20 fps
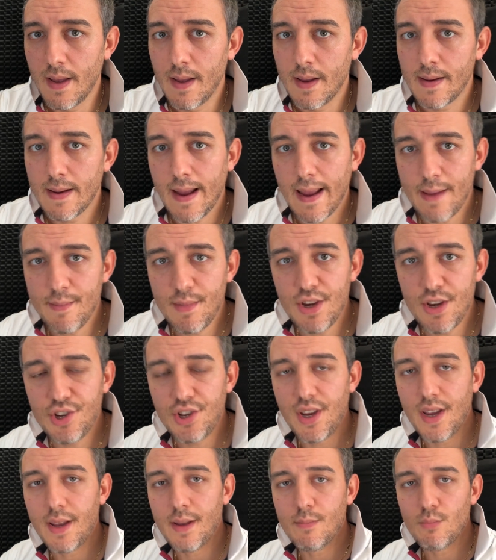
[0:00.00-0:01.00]
Cari
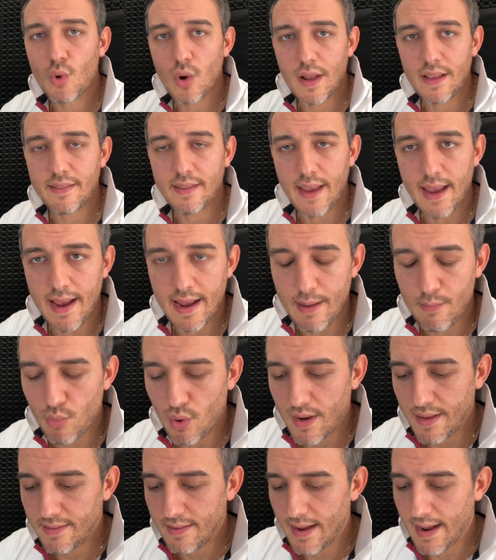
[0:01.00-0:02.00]
amici, buonasera,
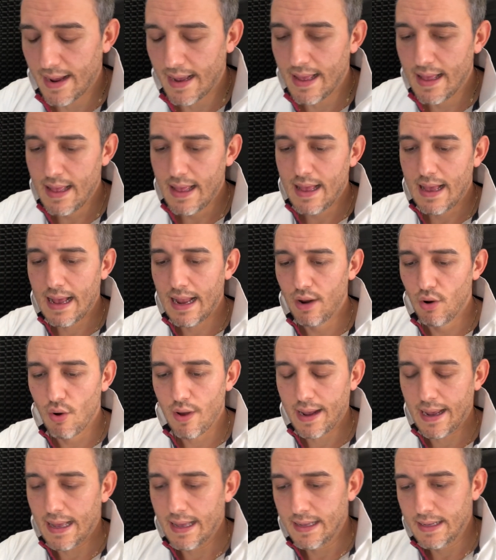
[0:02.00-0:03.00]
buonasera.
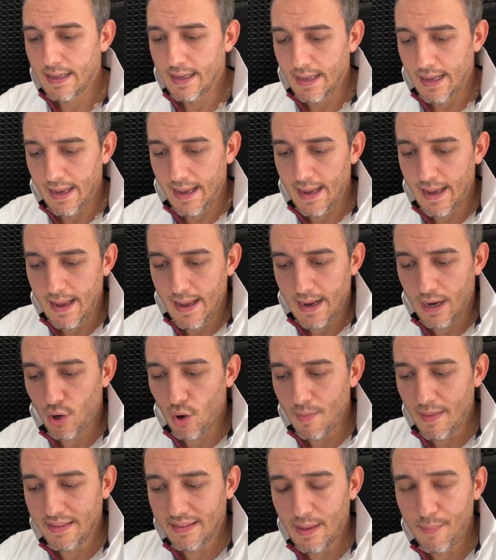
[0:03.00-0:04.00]
Allora, eh,
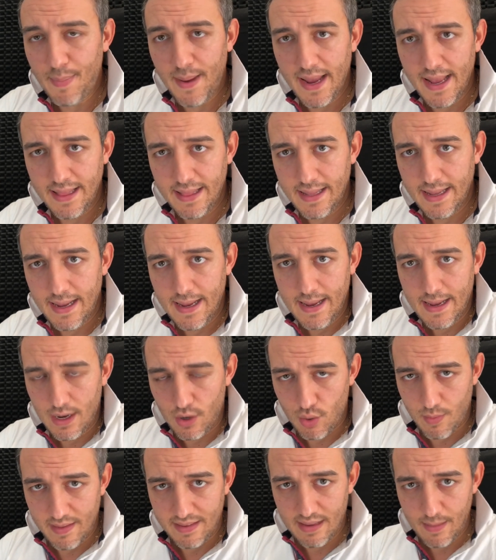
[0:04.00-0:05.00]
come, sapete,
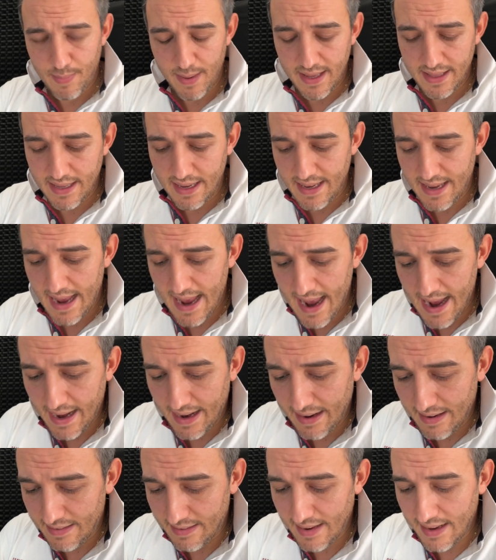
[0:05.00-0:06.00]
come, sapete,
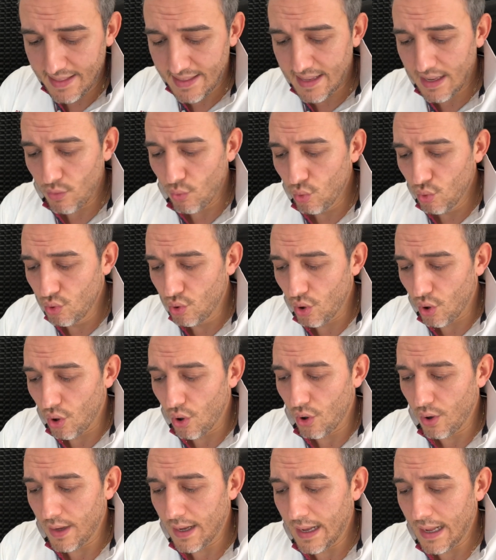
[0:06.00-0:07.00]
ieri si è
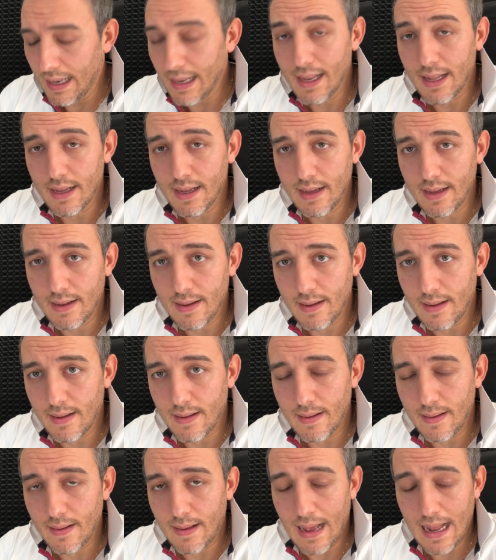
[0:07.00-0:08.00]
tenuto
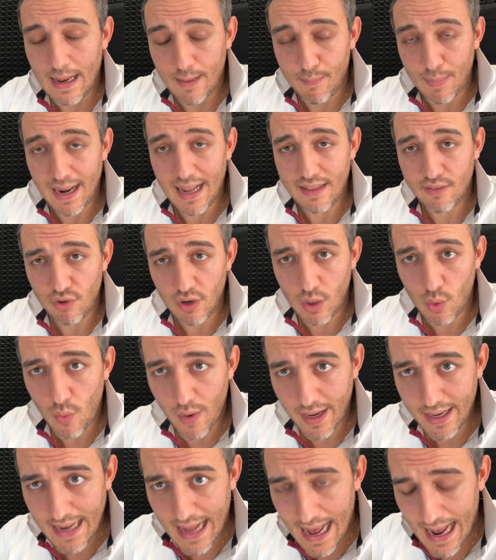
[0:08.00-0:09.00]
al, al Palazzo del
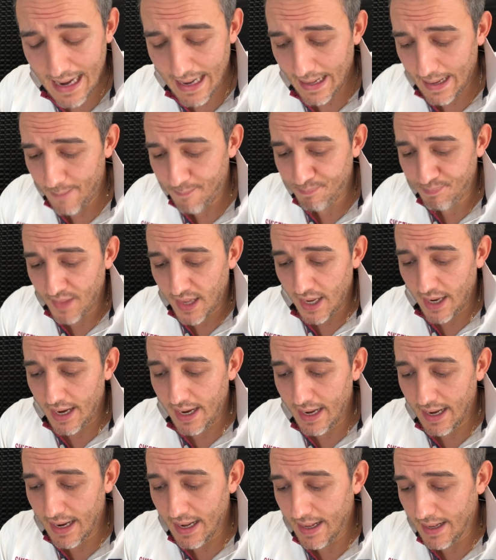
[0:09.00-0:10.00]
Quirinale
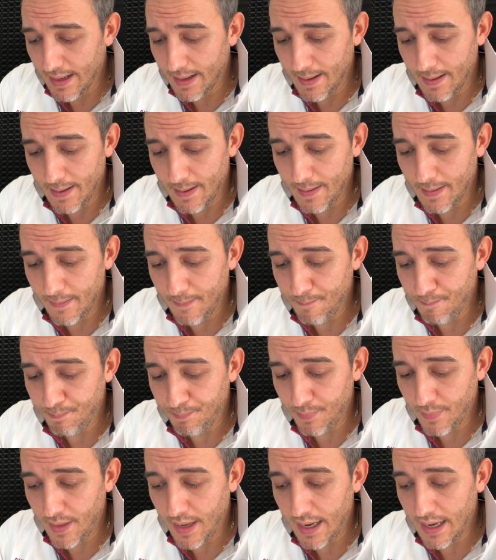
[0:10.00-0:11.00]
il,
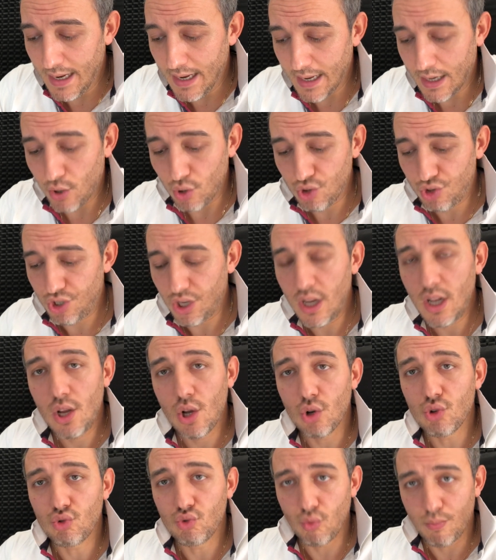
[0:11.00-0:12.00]
mm, il,
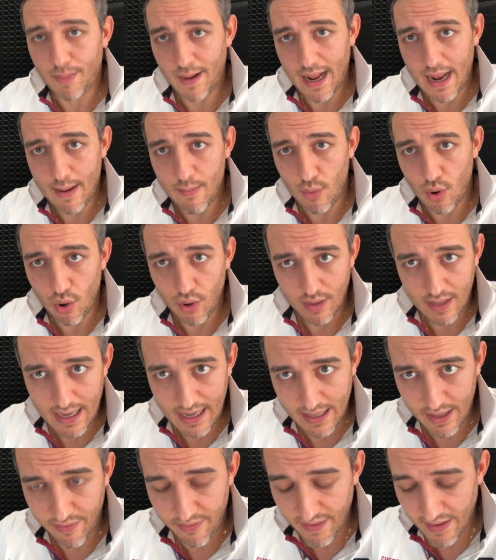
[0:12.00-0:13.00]
Consiglio Supremo della
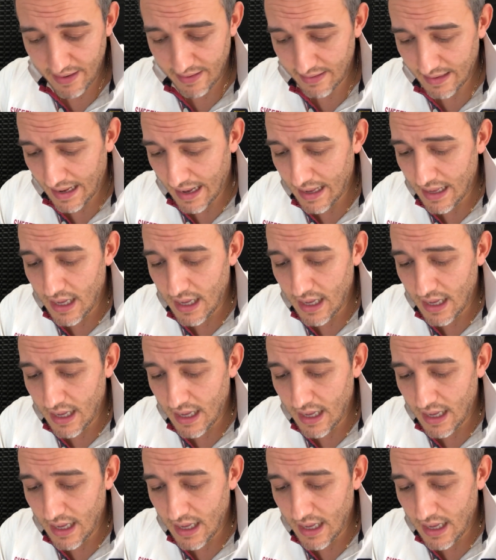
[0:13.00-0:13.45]
Difesa.